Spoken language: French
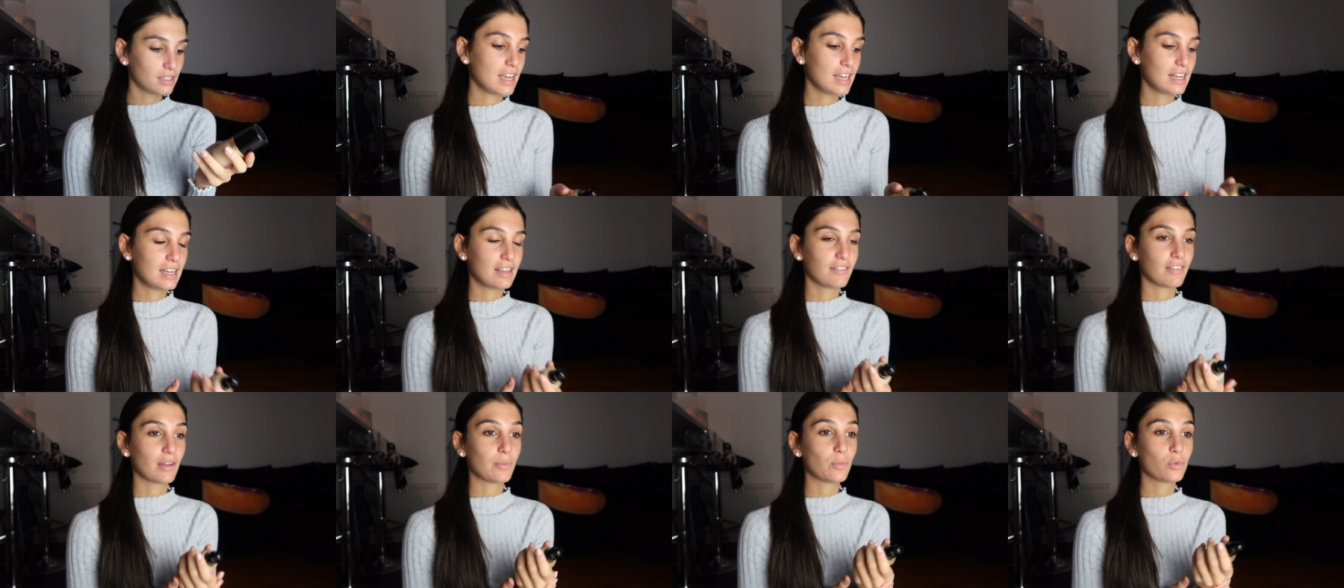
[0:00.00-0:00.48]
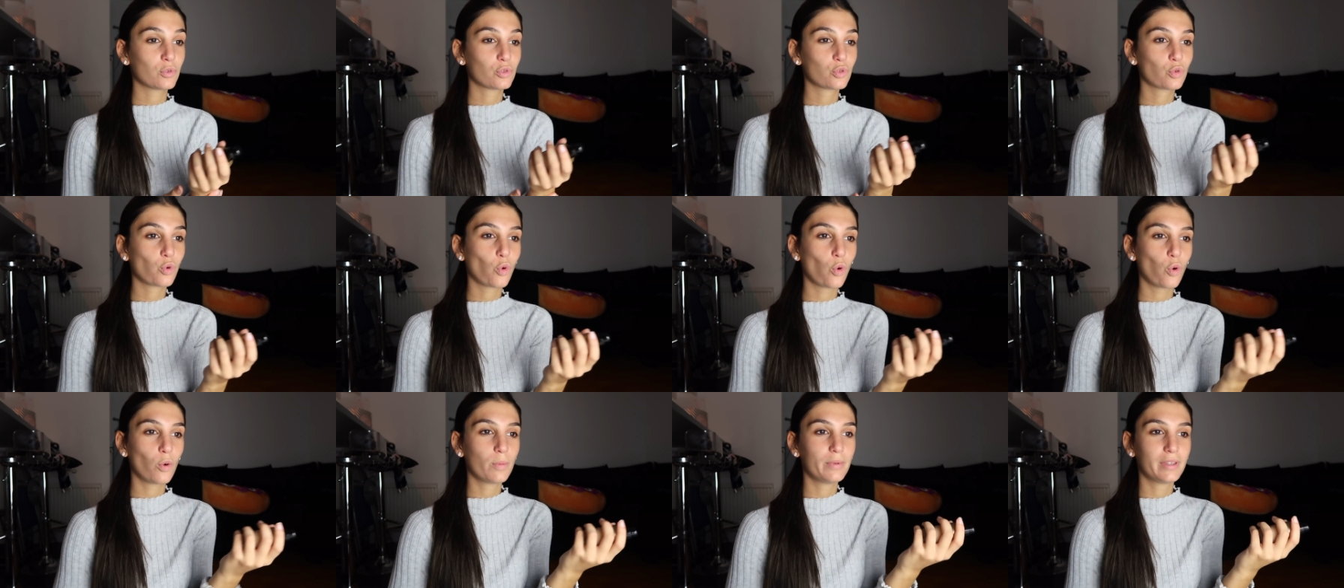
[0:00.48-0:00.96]
Il est vraiment
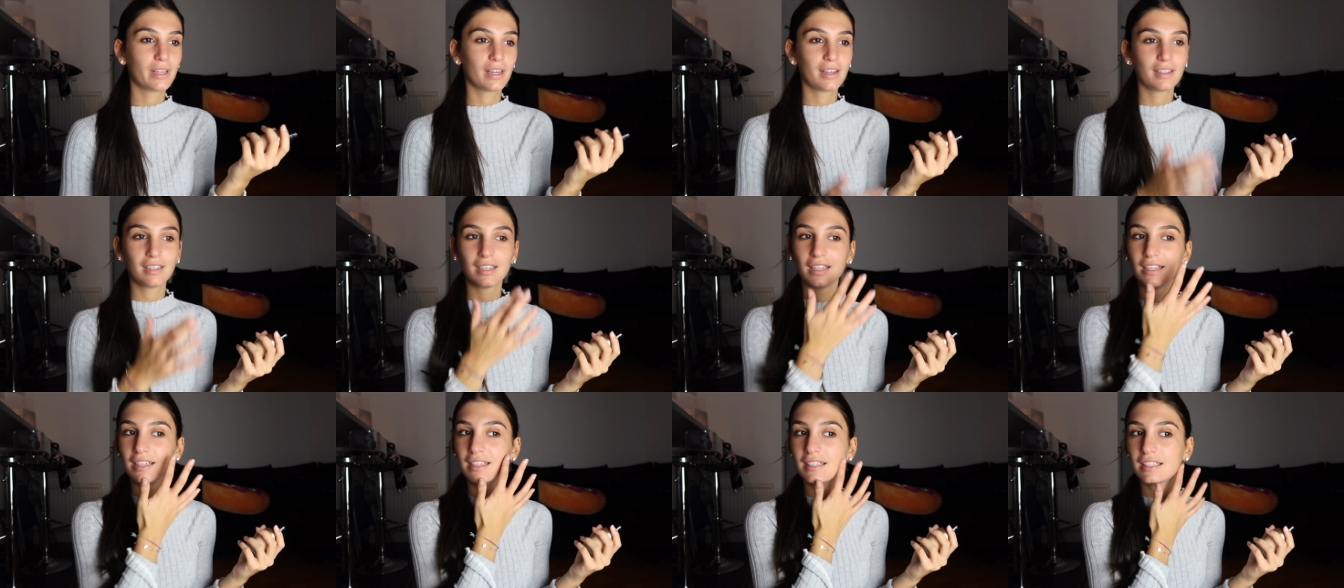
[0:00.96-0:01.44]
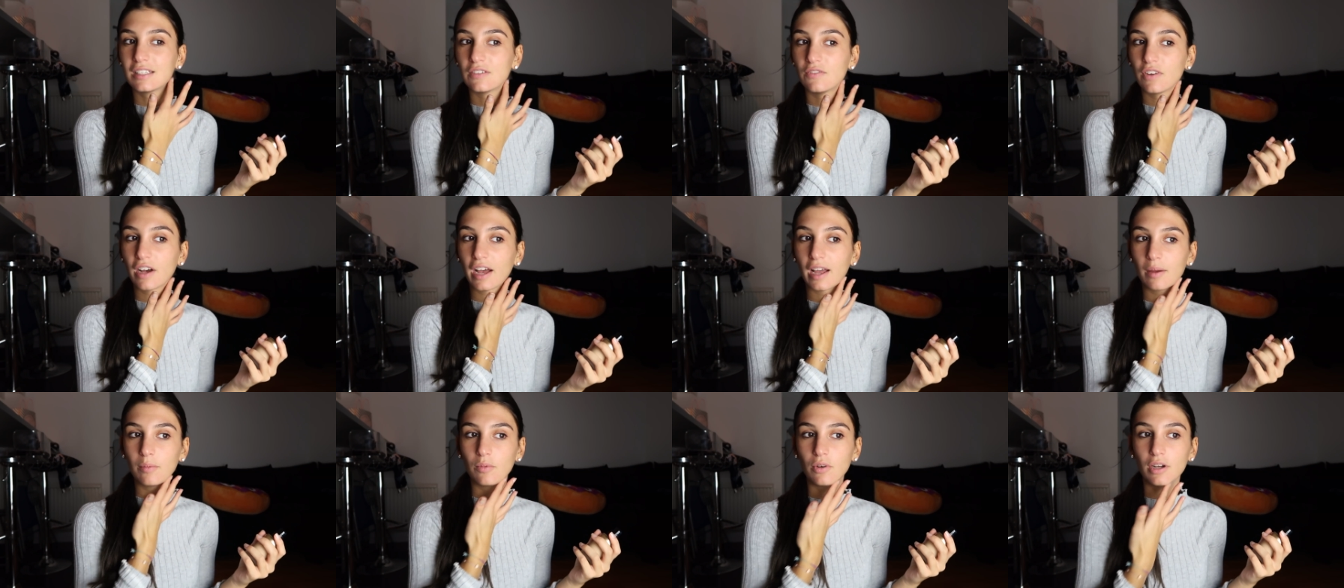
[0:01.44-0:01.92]
trop bien, il lisse
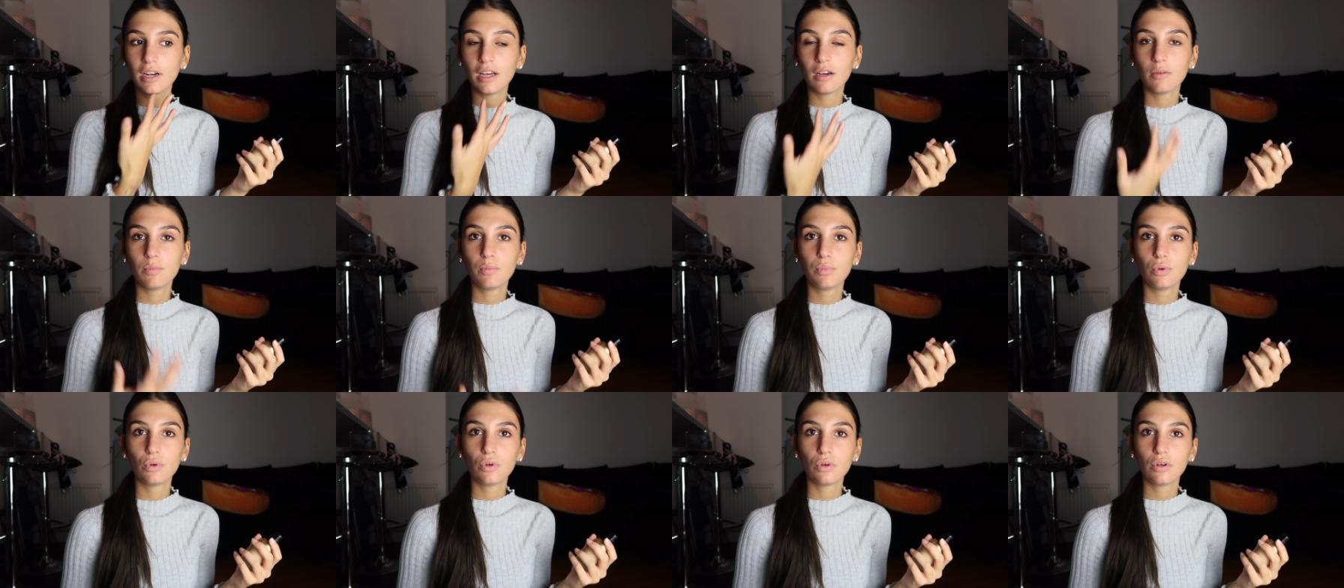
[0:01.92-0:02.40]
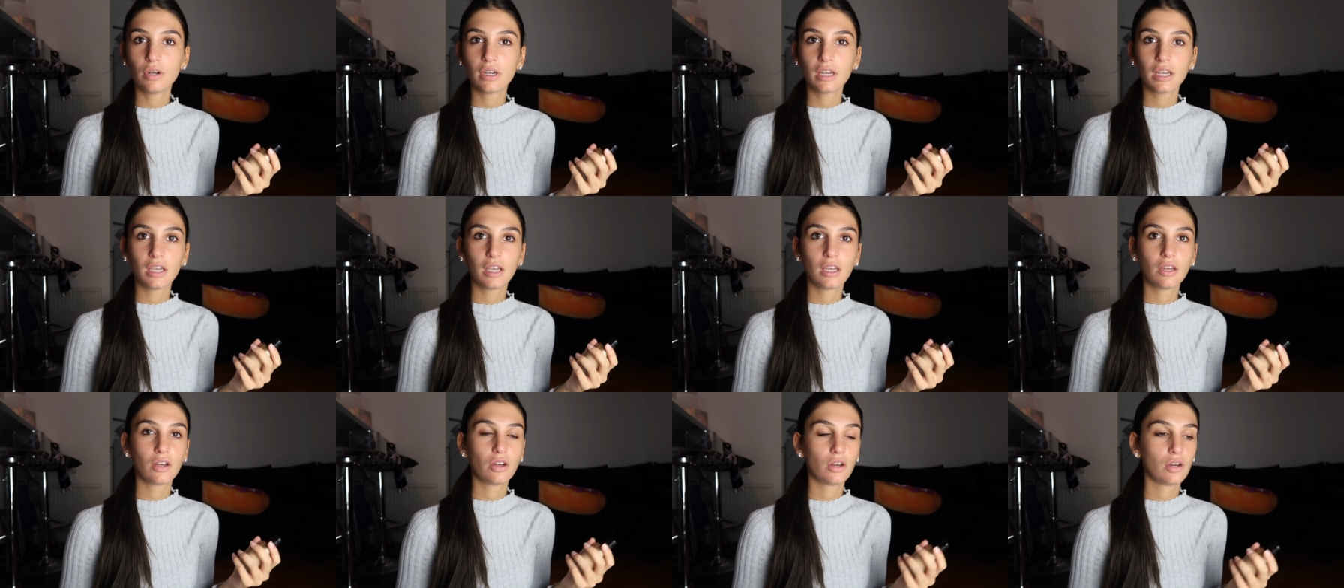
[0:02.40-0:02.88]
vraiment la peau
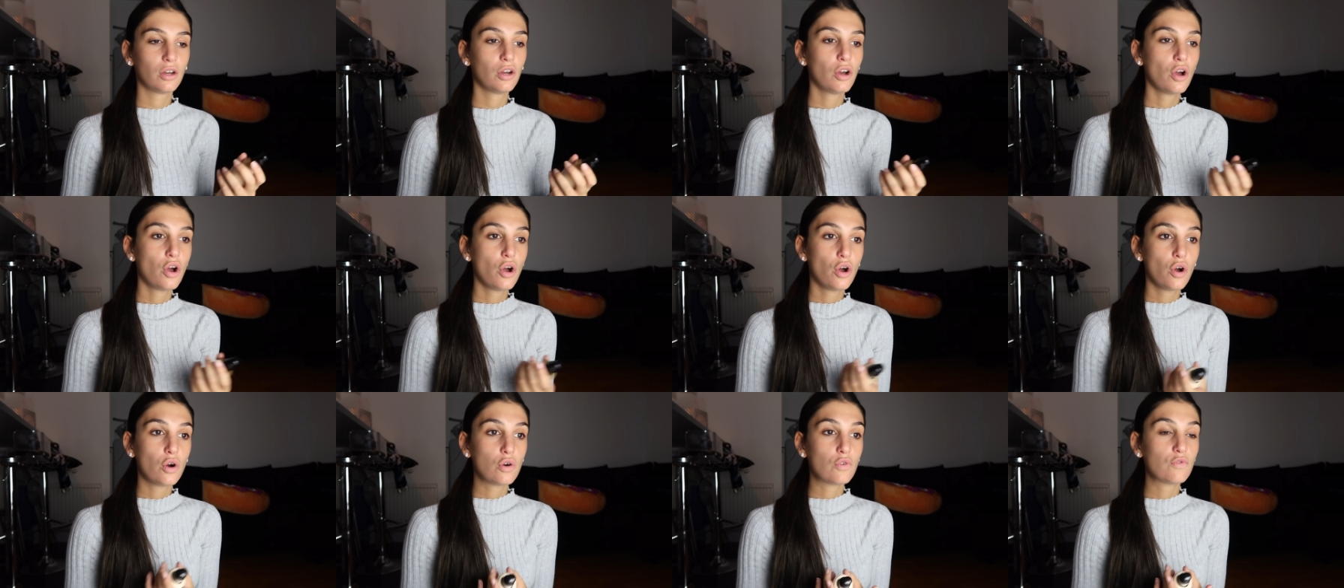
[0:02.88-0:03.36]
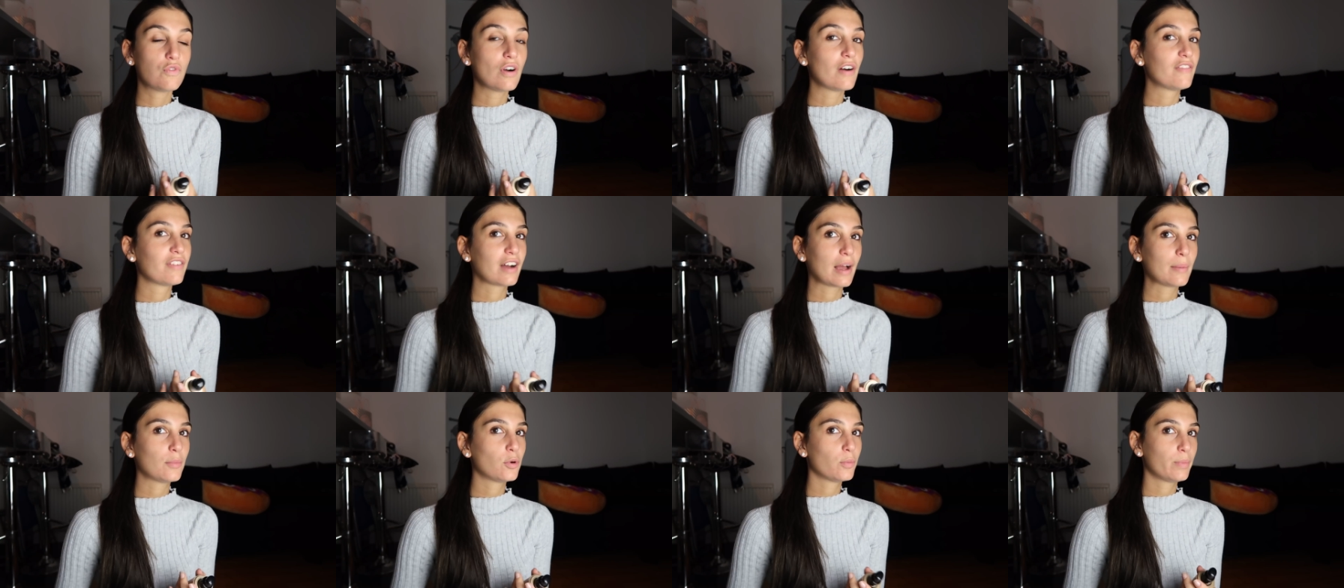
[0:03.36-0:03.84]
et euh, on voit
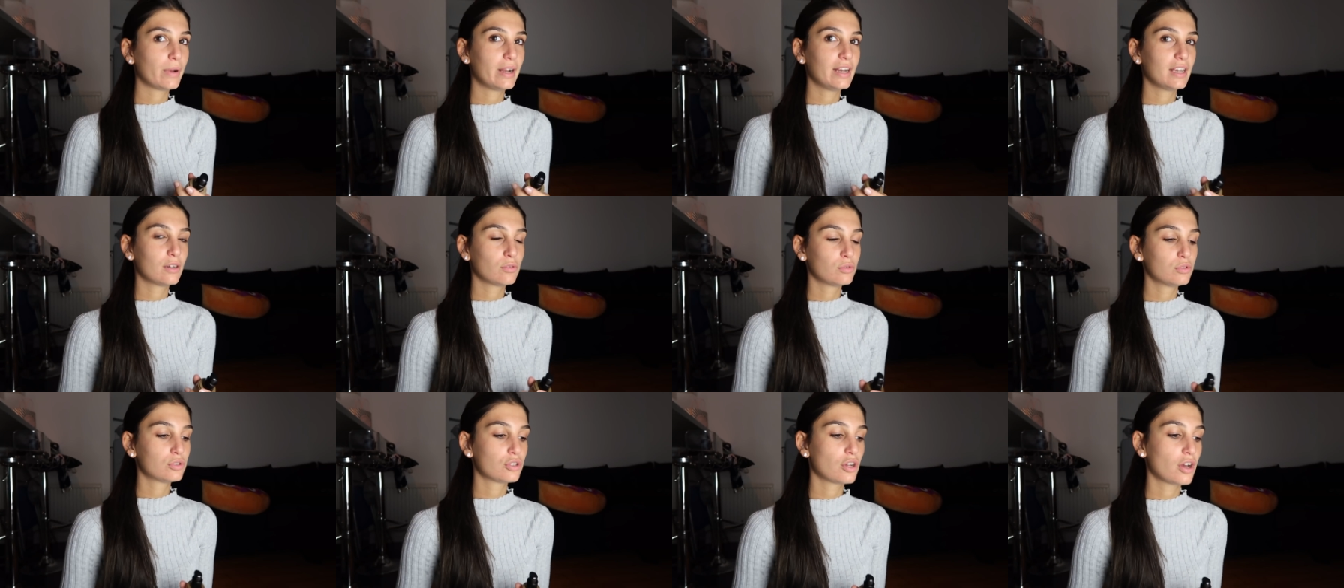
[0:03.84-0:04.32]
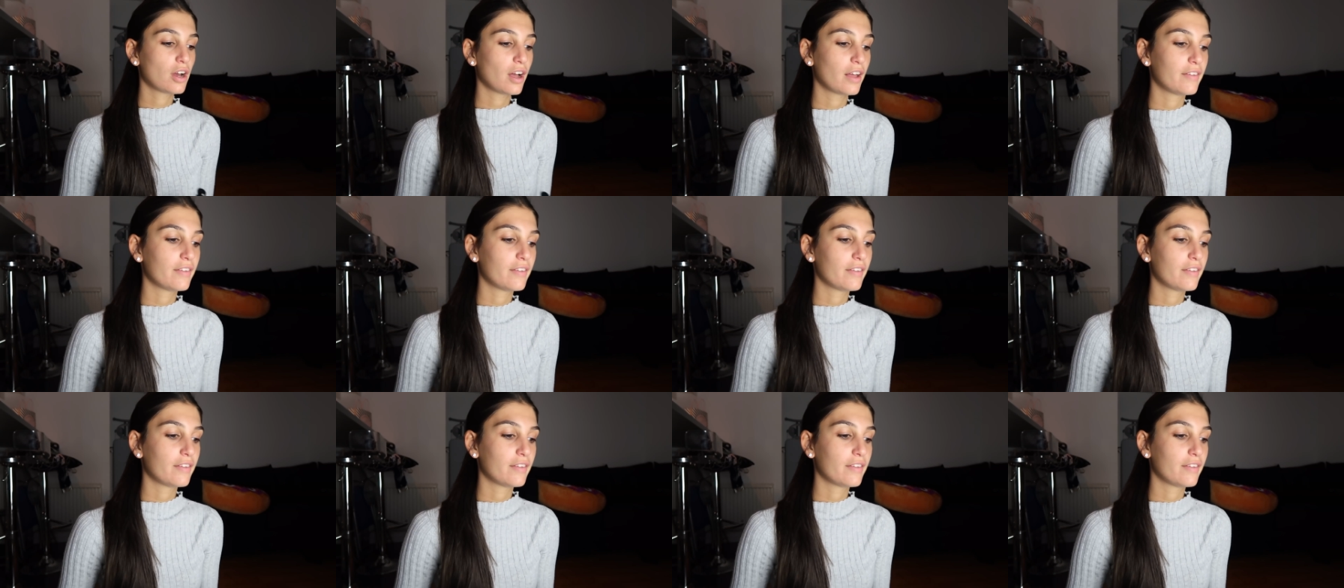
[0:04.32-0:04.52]
vraiment pas les rougeurs